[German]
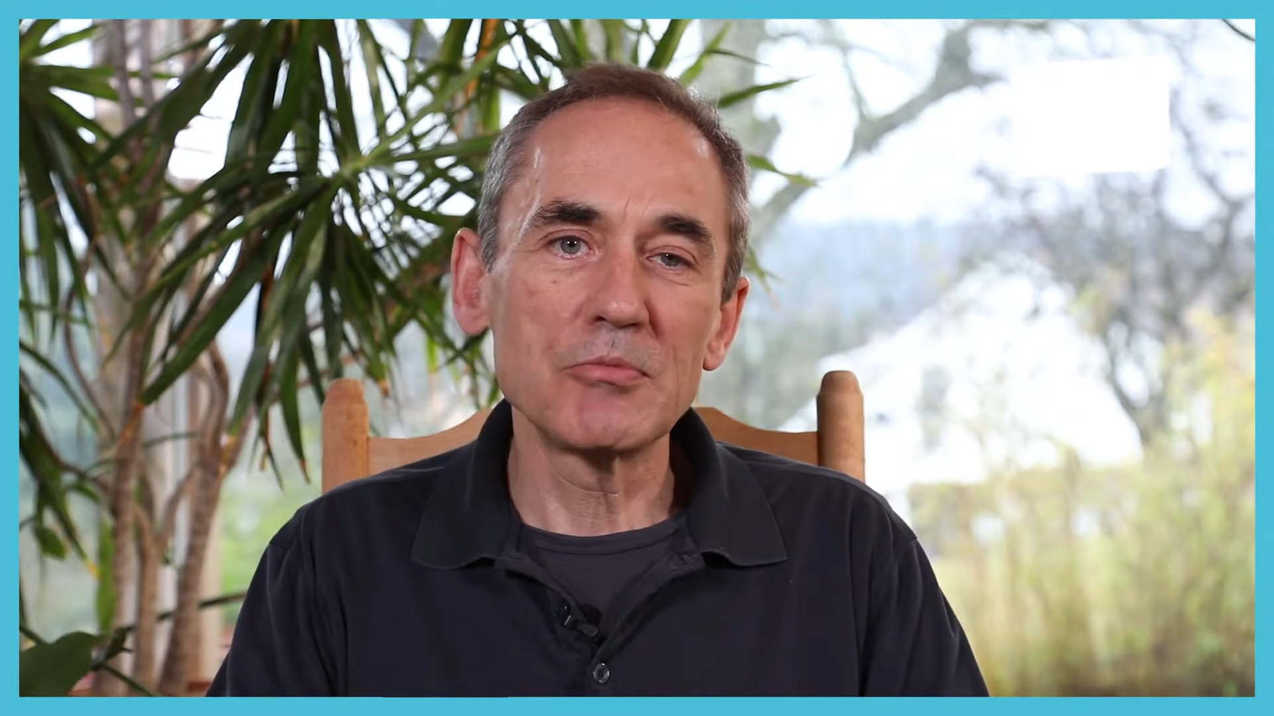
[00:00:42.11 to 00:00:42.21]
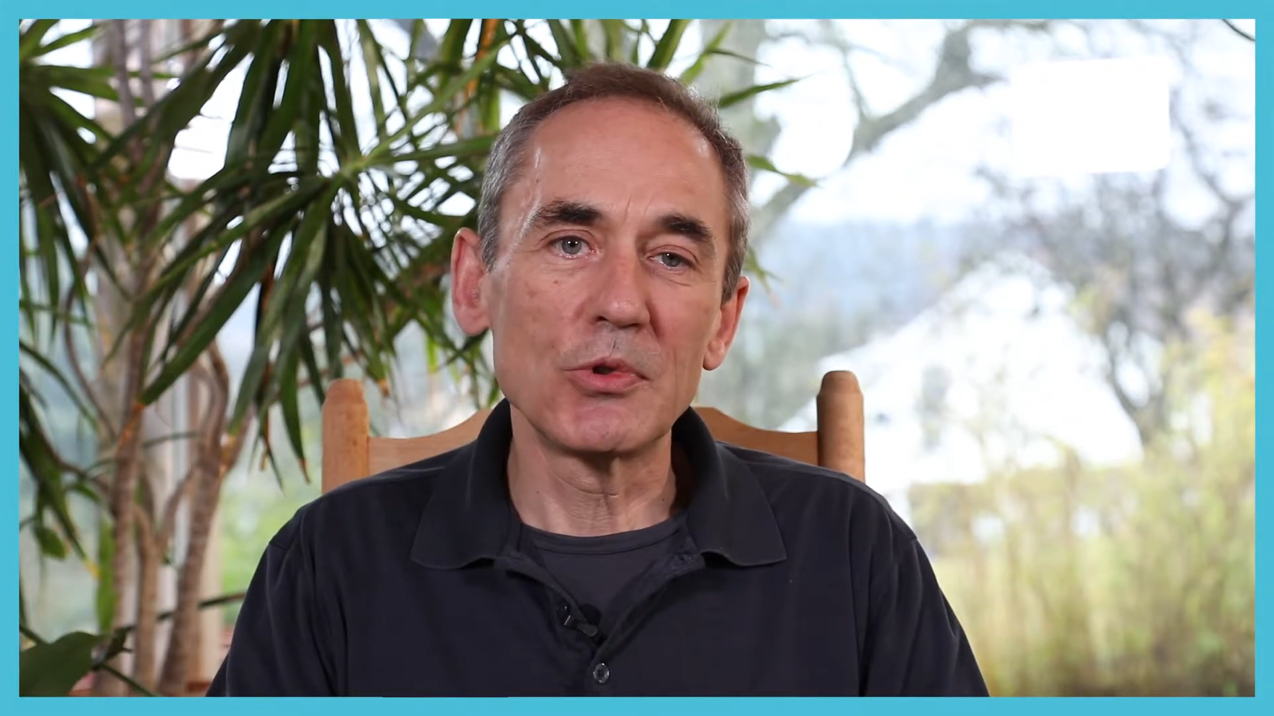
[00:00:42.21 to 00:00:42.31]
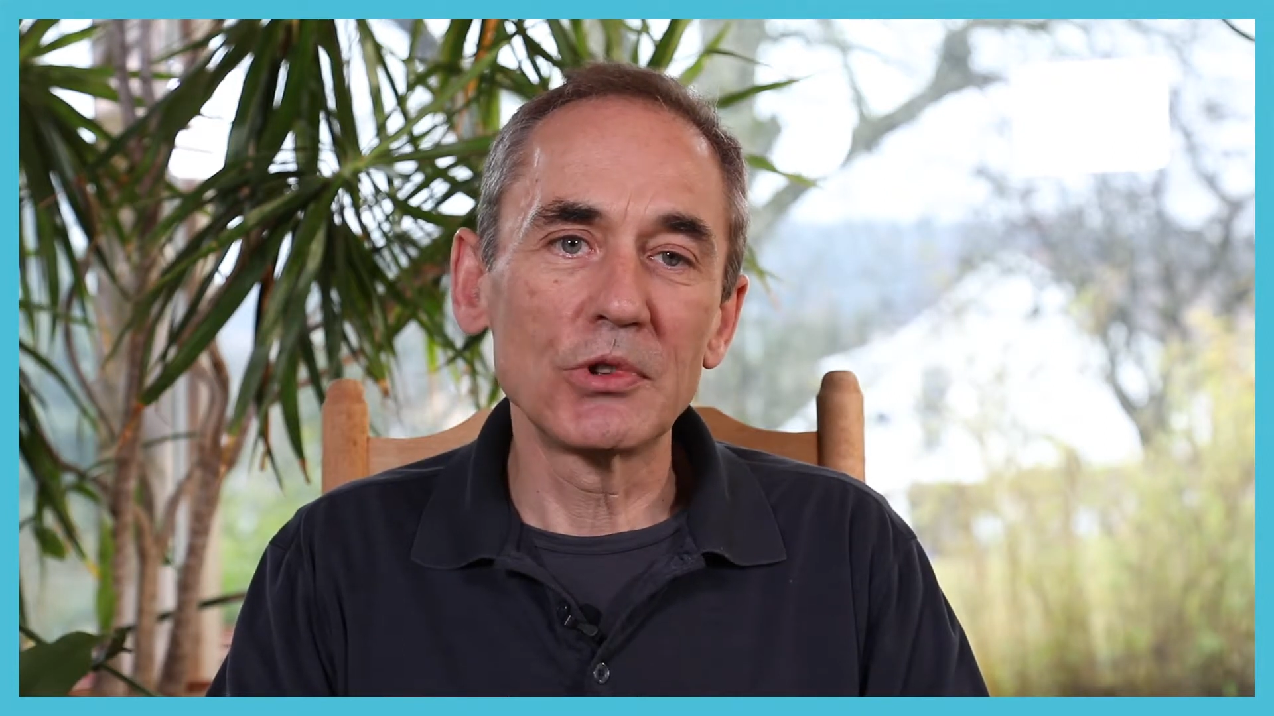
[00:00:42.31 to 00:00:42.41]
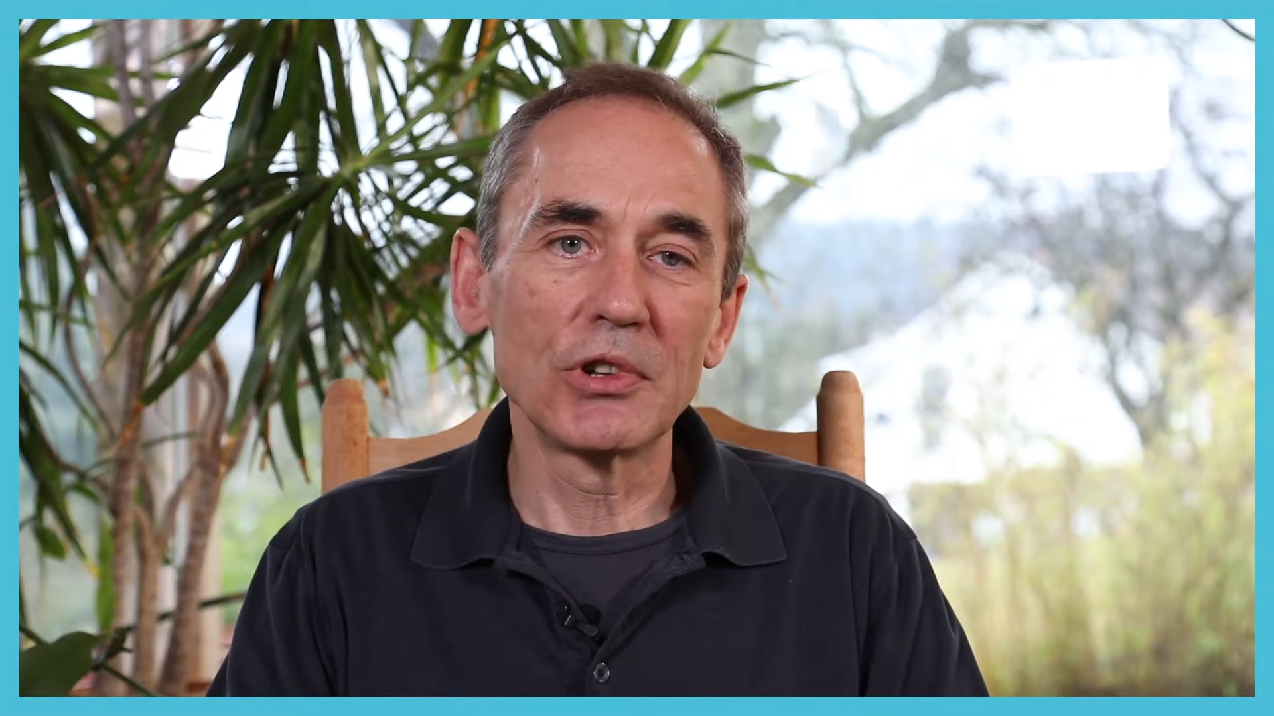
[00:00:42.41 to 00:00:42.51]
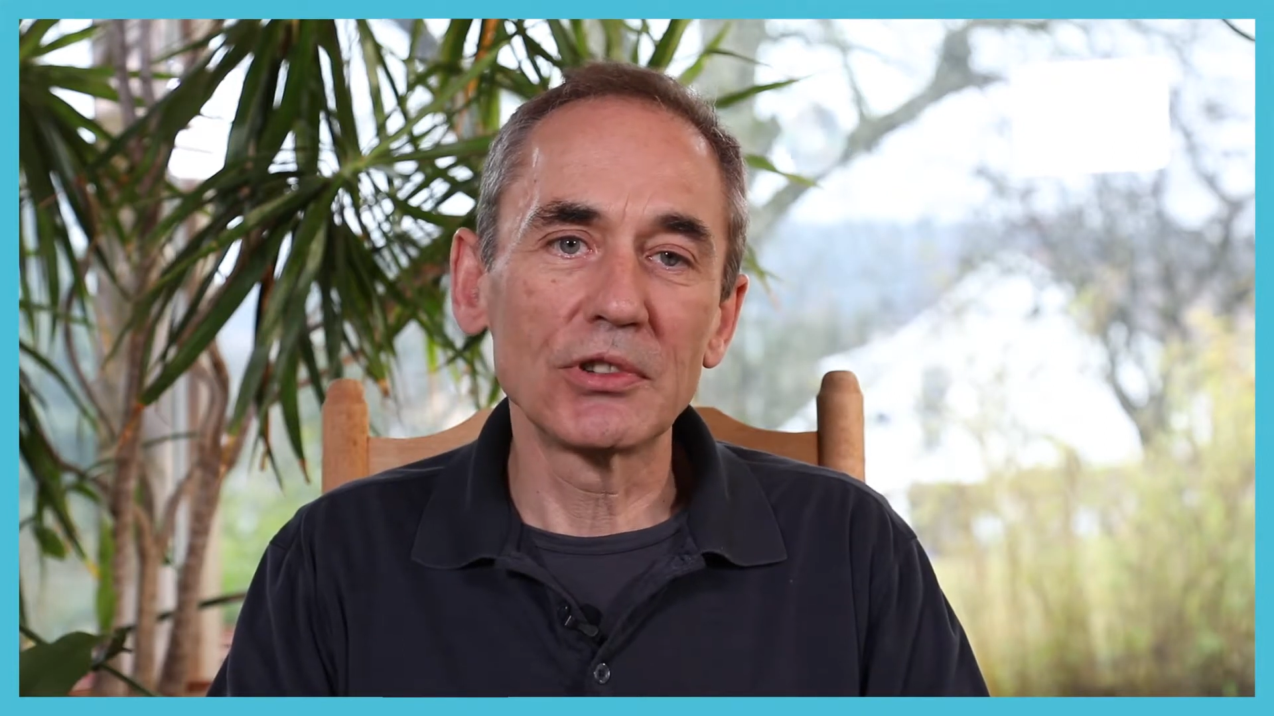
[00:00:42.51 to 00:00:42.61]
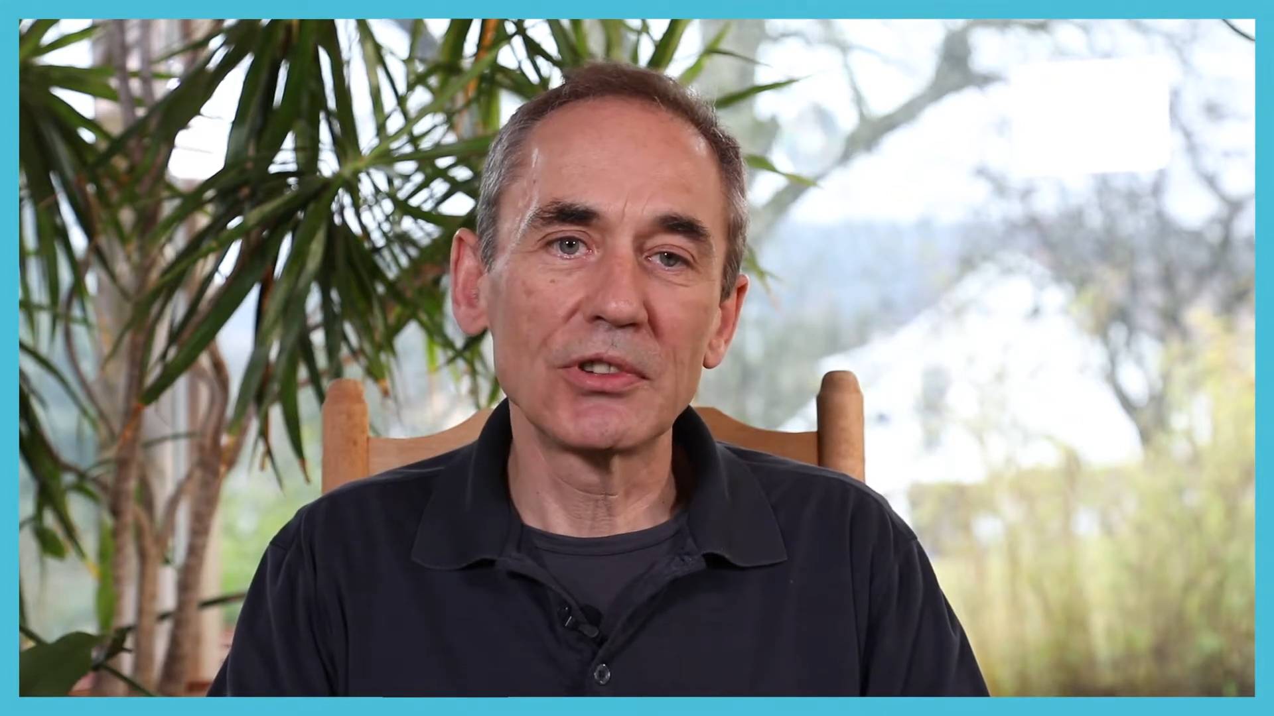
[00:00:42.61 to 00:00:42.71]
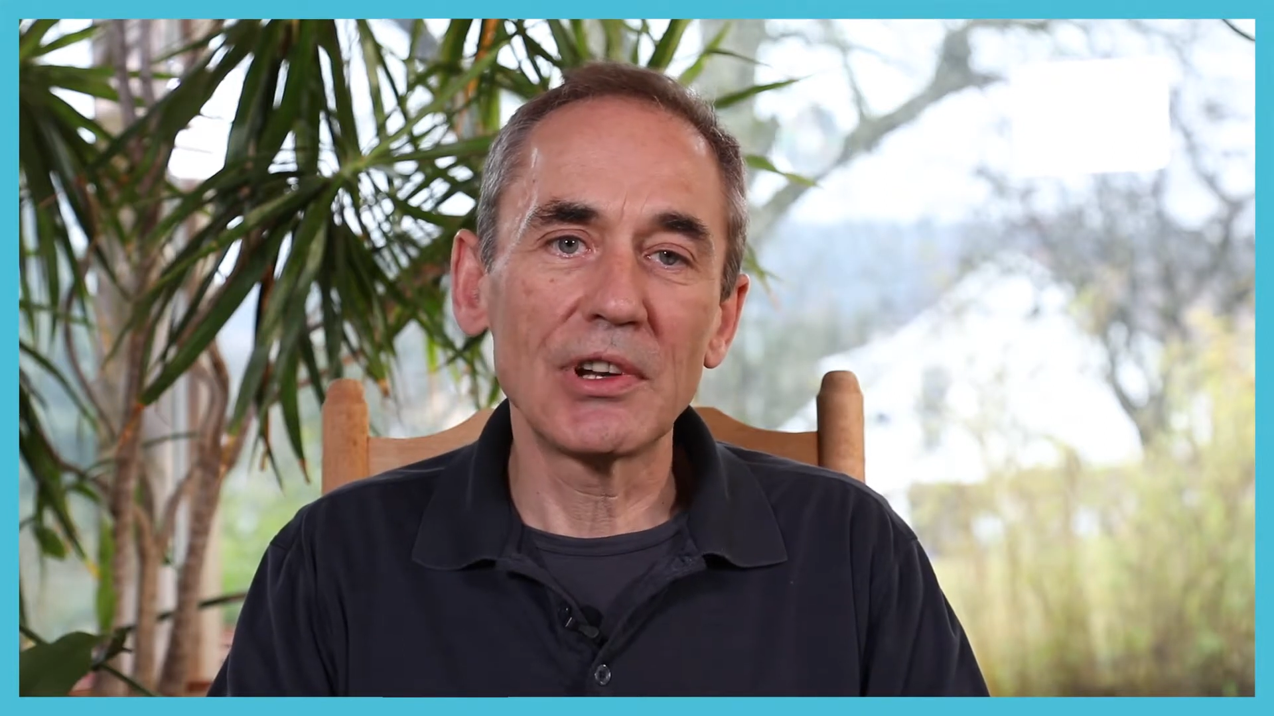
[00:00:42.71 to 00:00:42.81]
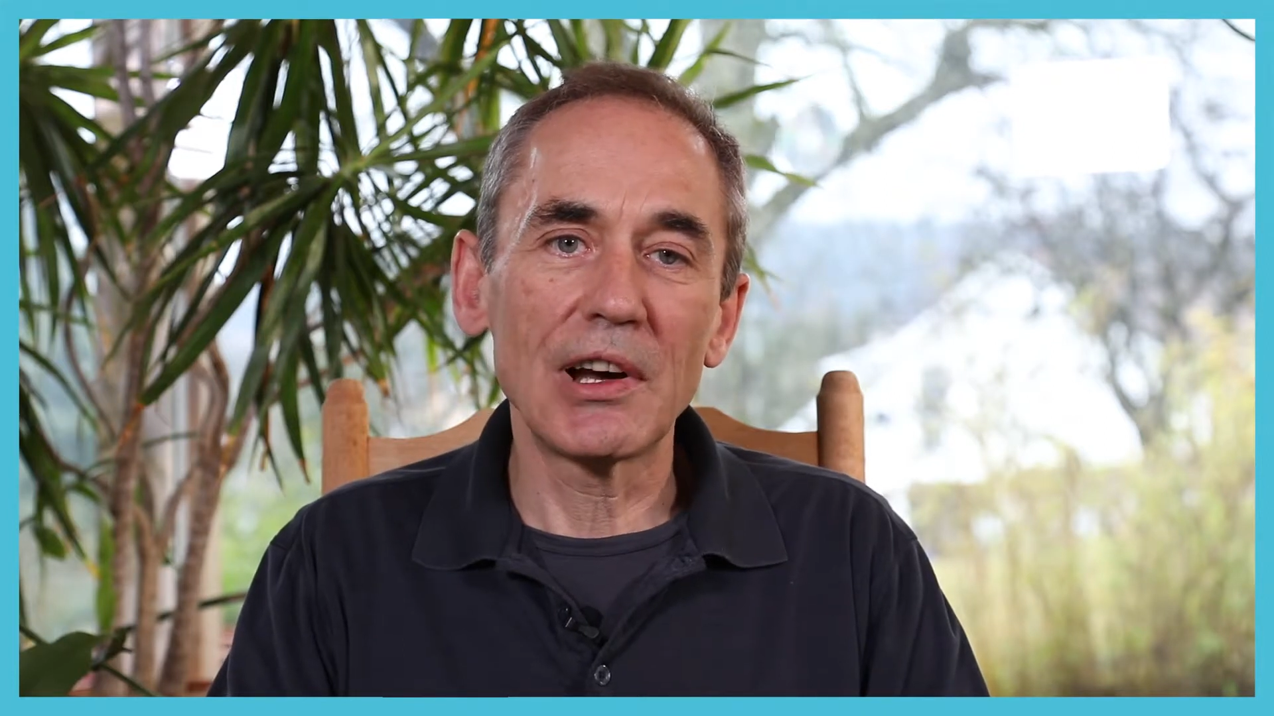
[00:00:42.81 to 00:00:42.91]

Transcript: Monaten